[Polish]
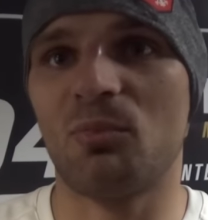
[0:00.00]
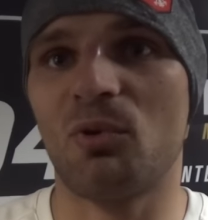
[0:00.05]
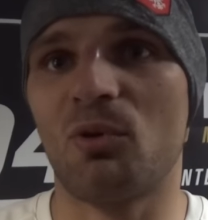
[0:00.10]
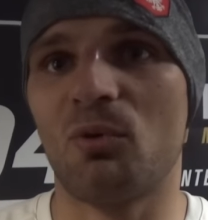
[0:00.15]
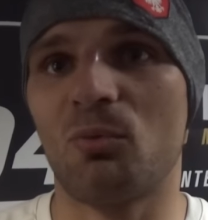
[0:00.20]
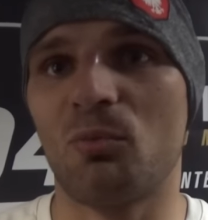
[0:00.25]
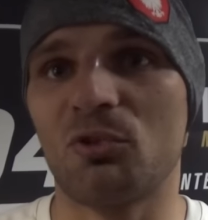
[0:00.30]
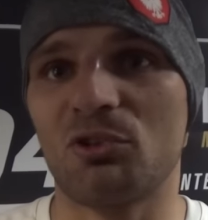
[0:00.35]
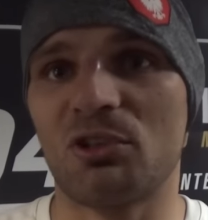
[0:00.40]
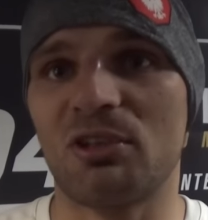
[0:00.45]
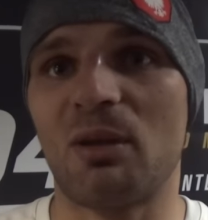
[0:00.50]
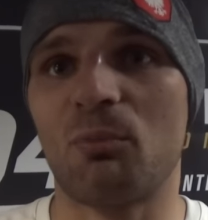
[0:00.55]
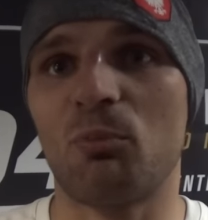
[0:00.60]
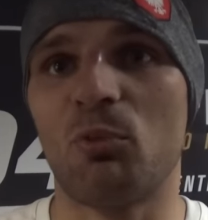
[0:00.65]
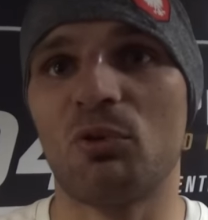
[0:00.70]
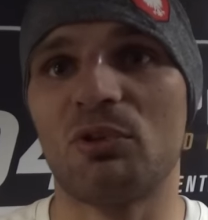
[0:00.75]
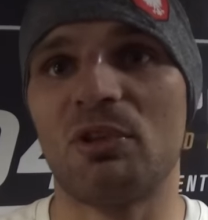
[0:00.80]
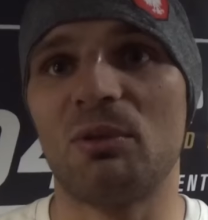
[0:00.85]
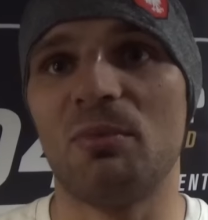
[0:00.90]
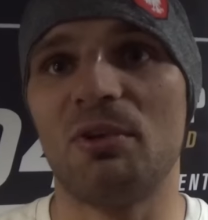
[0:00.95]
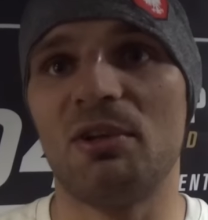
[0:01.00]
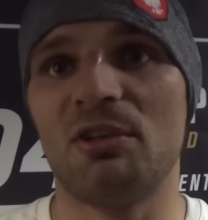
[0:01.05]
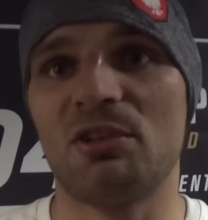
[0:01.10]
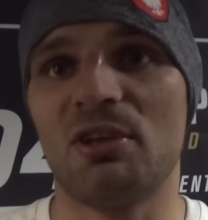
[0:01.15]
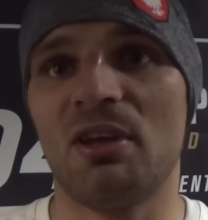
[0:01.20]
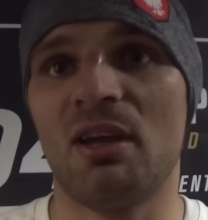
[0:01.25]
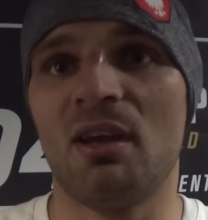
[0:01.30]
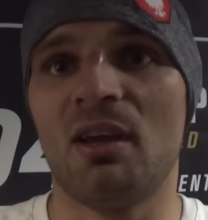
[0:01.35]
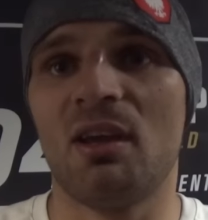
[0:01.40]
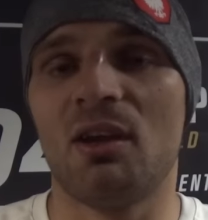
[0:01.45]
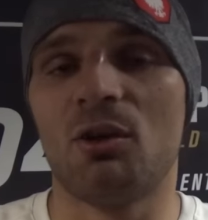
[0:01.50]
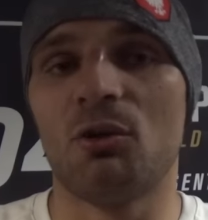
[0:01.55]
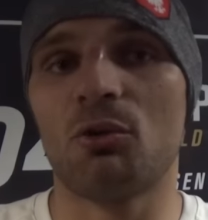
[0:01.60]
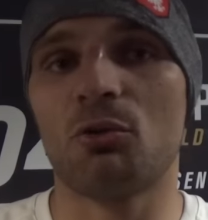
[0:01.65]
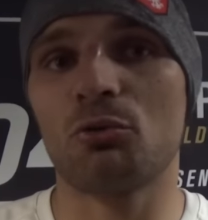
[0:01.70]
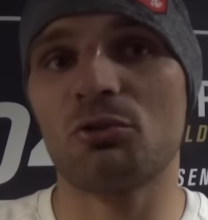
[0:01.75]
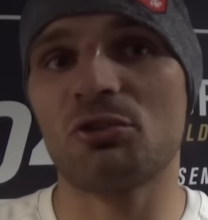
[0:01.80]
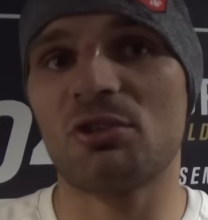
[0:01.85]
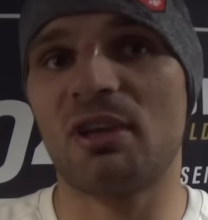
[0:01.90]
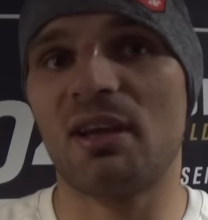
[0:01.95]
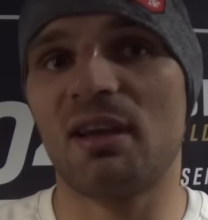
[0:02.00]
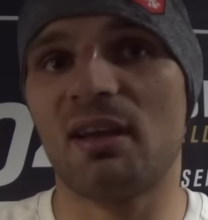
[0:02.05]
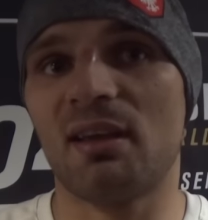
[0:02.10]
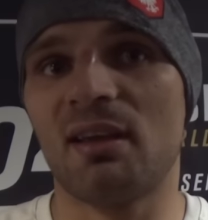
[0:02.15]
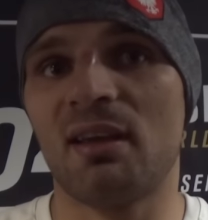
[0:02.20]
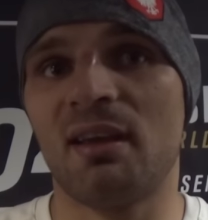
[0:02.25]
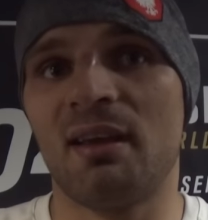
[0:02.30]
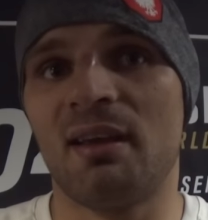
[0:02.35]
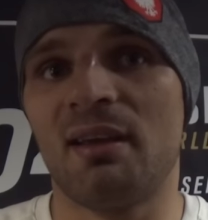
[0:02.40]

bo może na punkty być różnie.